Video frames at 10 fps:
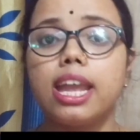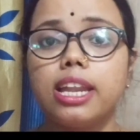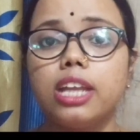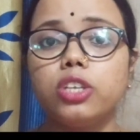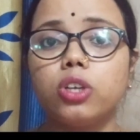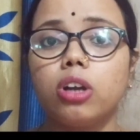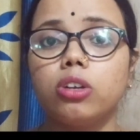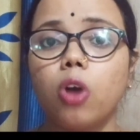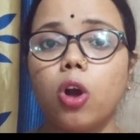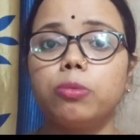এলএইচ
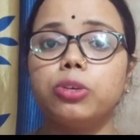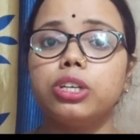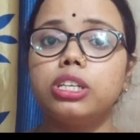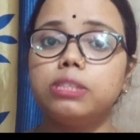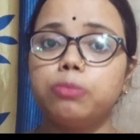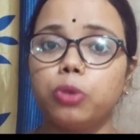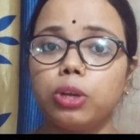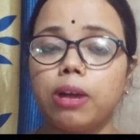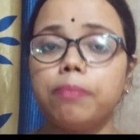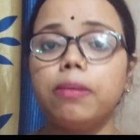হরমোন
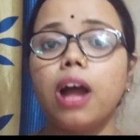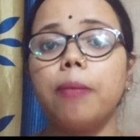পরিমাপ